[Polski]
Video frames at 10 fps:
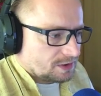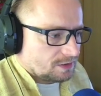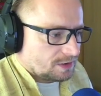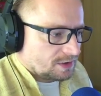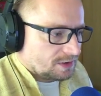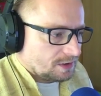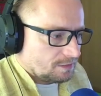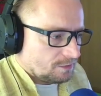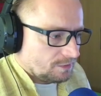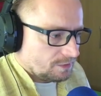Radika
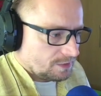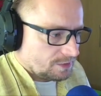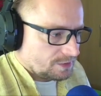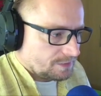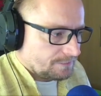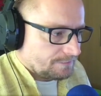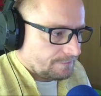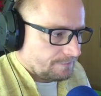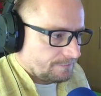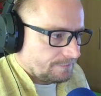mówi o Kryszny.
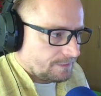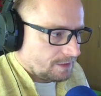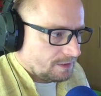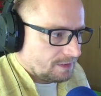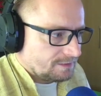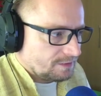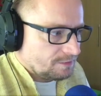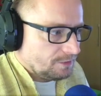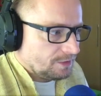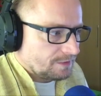Jesteś mój.